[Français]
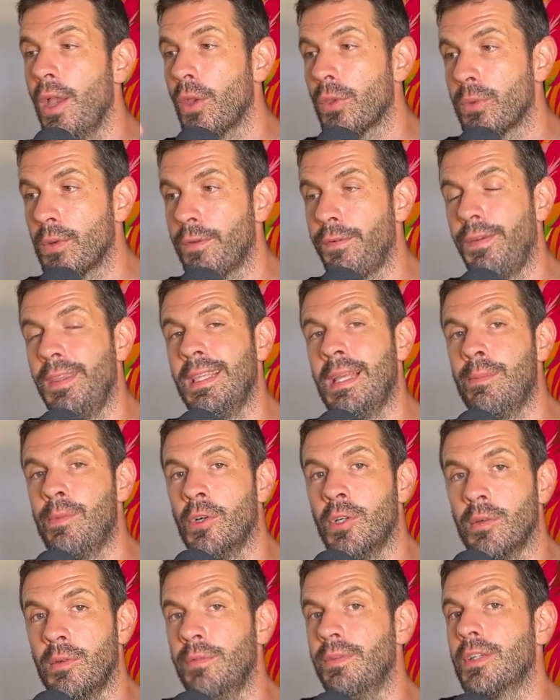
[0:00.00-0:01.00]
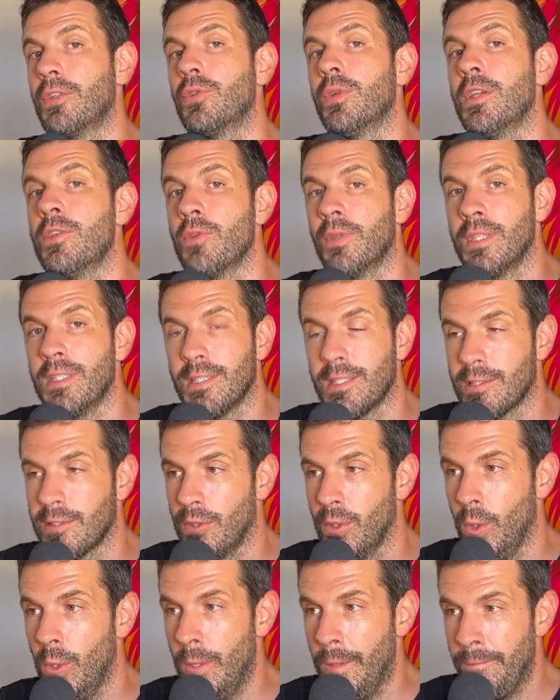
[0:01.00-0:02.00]
Donc finalement, quand vous facturez une journée 500
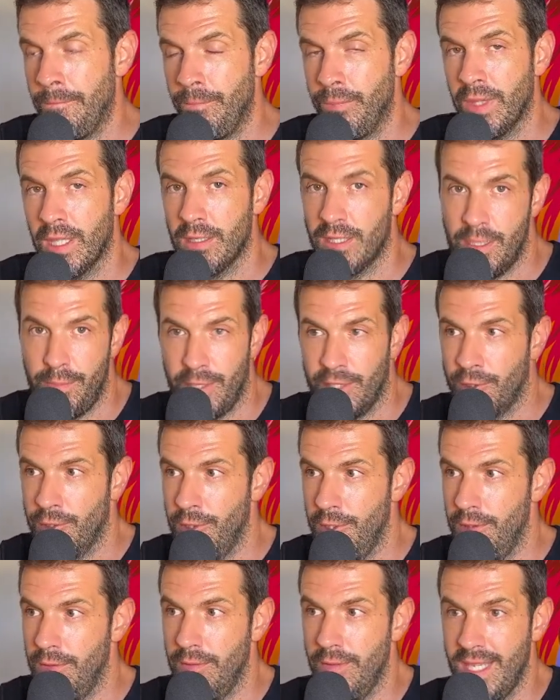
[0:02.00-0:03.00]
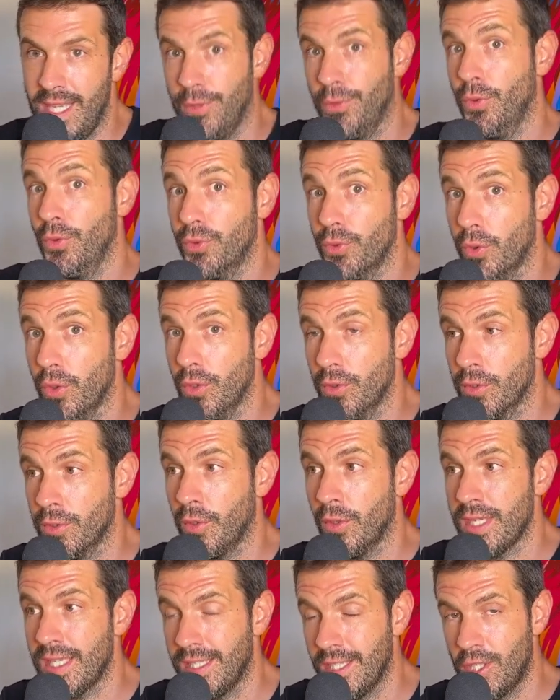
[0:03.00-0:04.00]
euros, c'est parce que il y a d'autres trucs
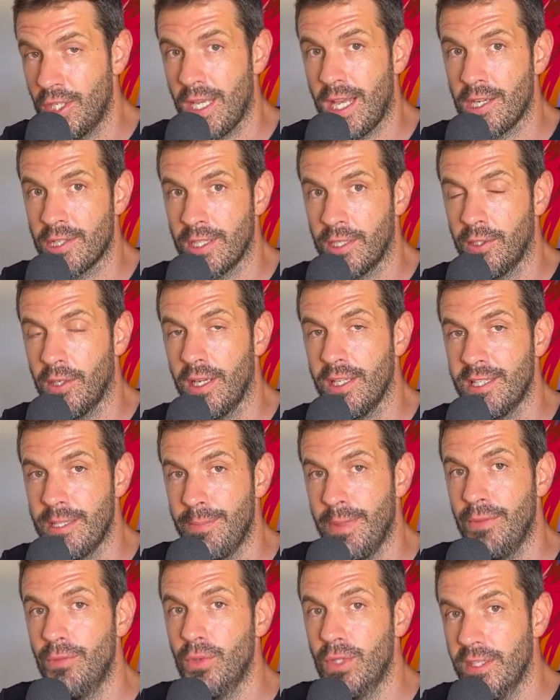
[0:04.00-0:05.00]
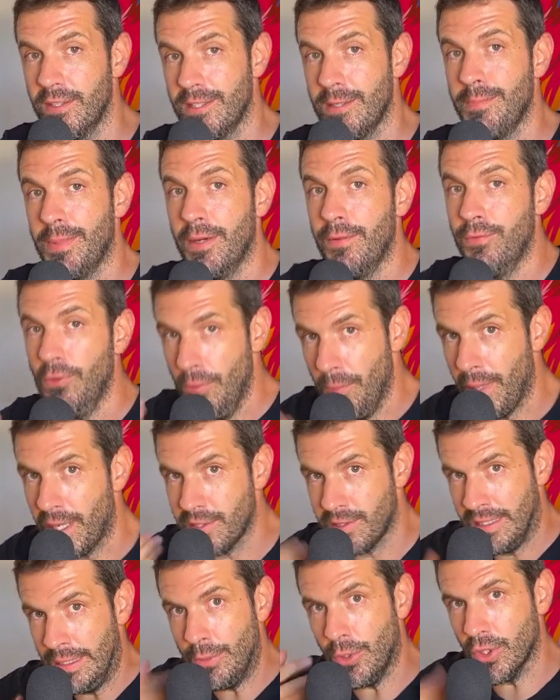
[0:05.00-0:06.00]
dedans, il y a des charges, d'accord. Et c'est pas vous qui, c'est pas vous
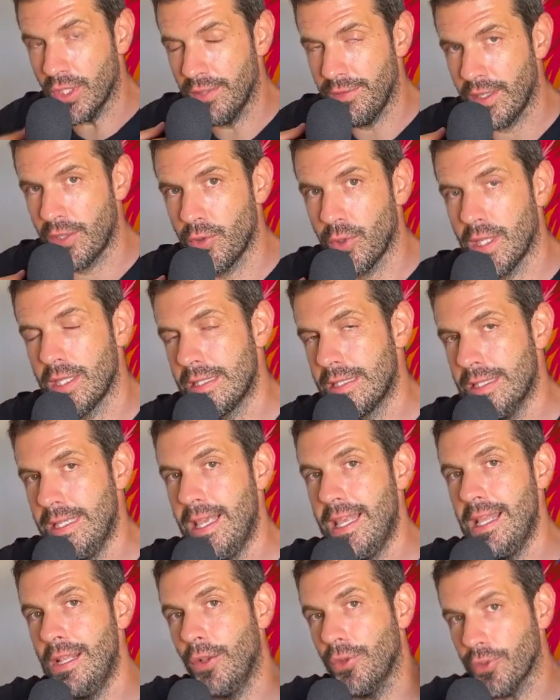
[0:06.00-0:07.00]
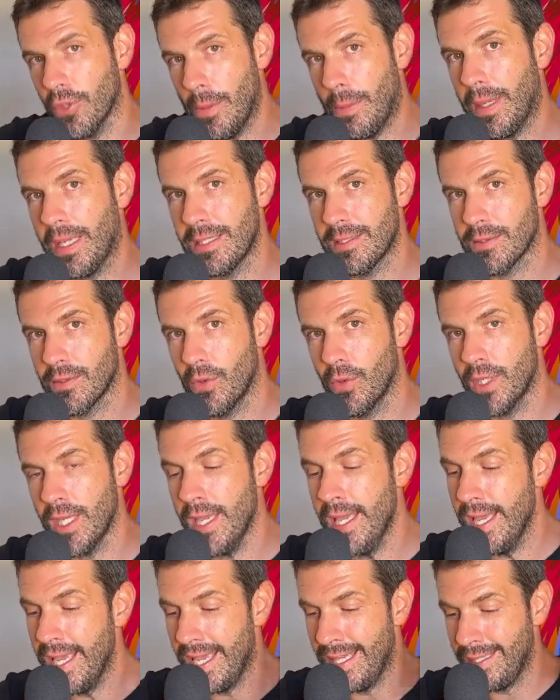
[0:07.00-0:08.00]
personnellement qui facturez, c'est l'entreprise, ok.
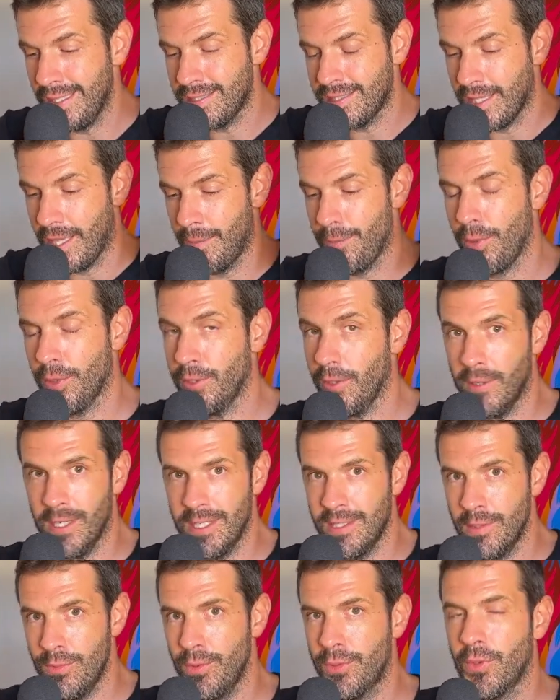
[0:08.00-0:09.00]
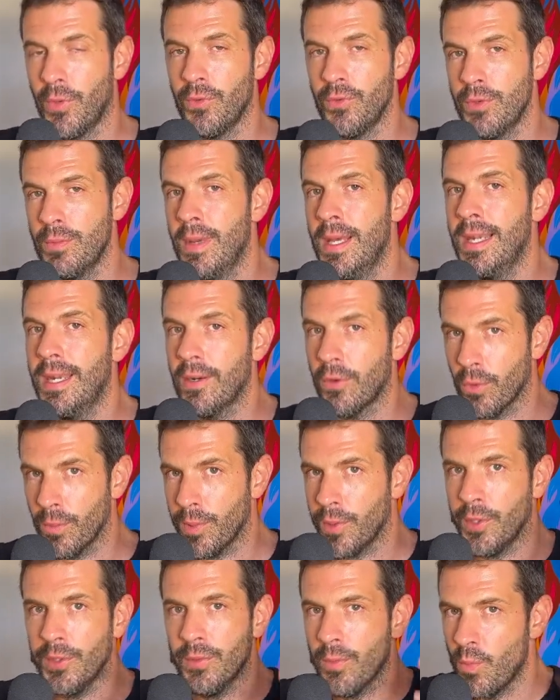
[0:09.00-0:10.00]
Et ça, c'est important. Et les débutants ont du mal à le
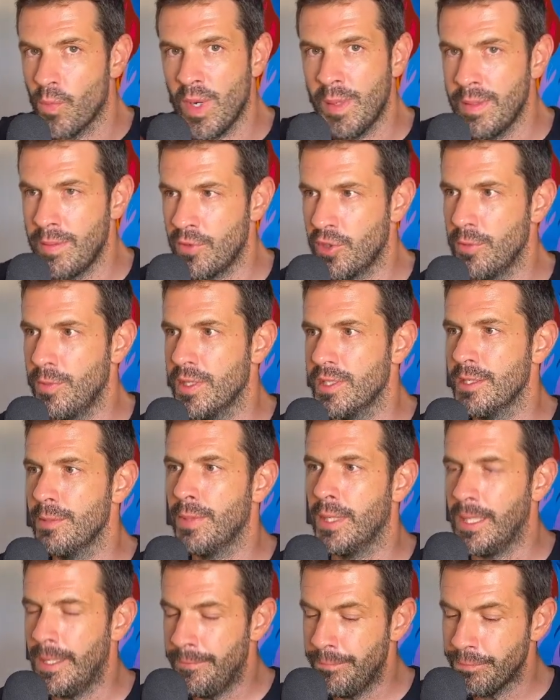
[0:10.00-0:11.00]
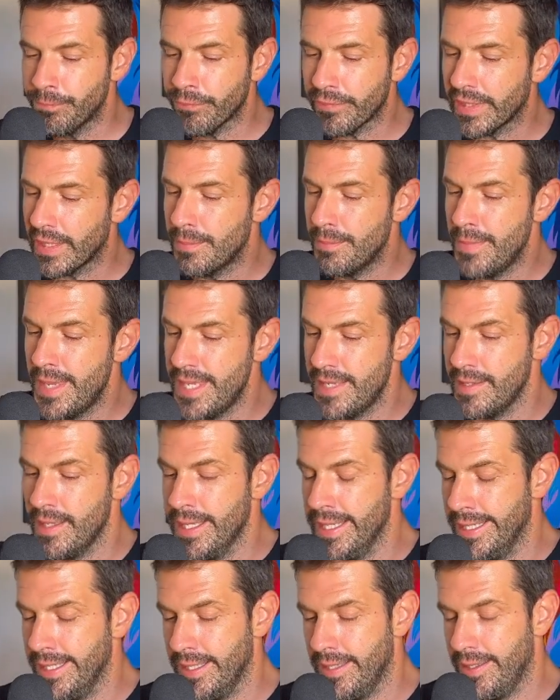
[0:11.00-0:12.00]
comprendre. Moi-même, je suis passé par là. Mais
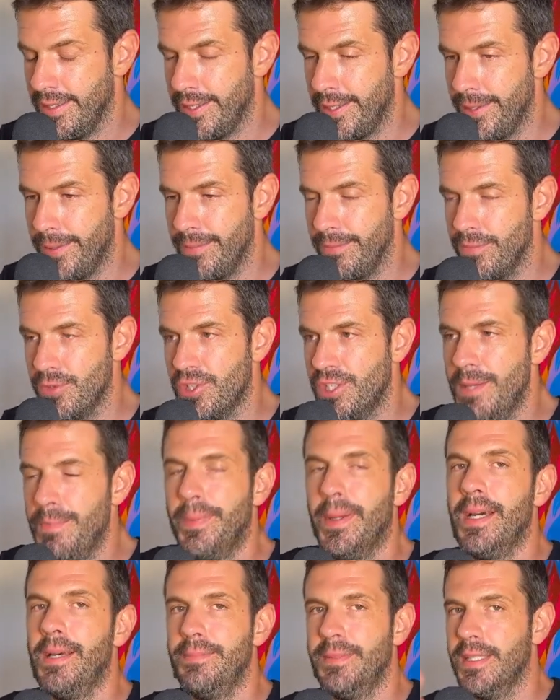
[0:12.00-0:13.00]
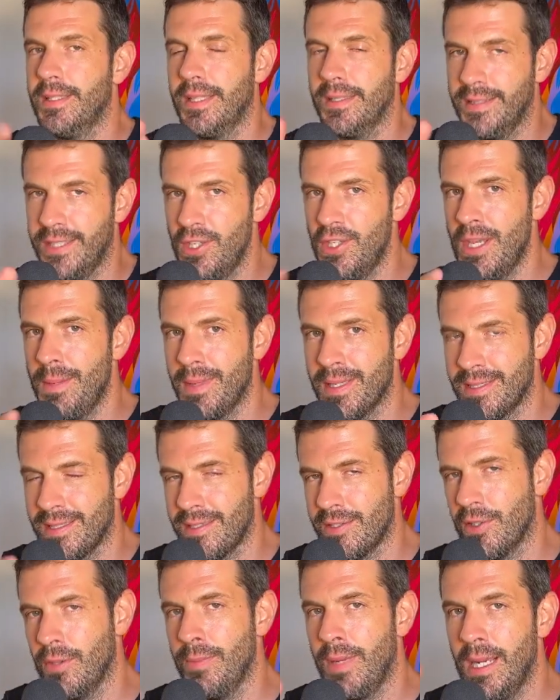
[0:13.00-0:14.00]
euh, je dis pas, peut-être un TGM à
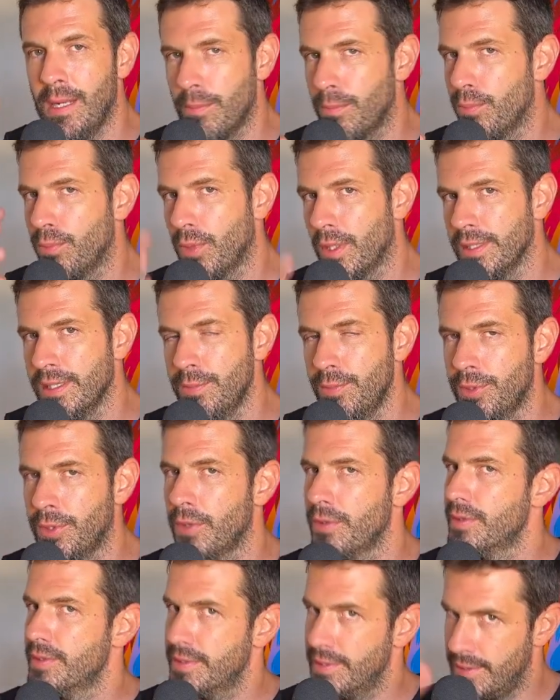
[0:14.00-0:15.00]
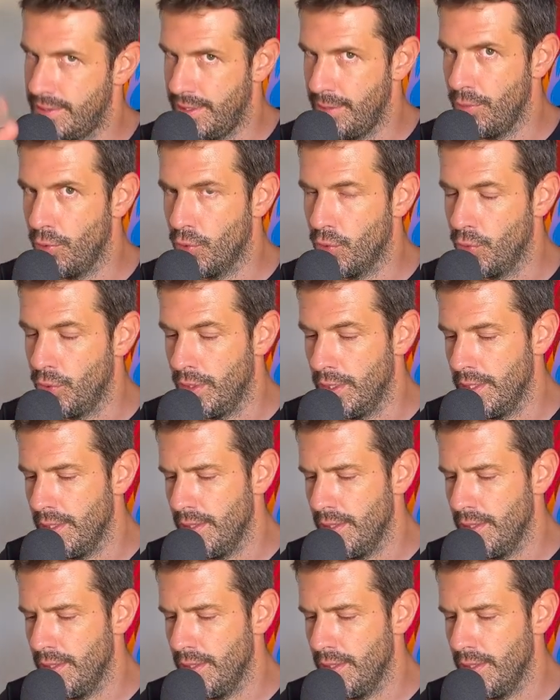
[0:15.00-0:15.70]
500 balles pour un débutant, c'est beaucoup.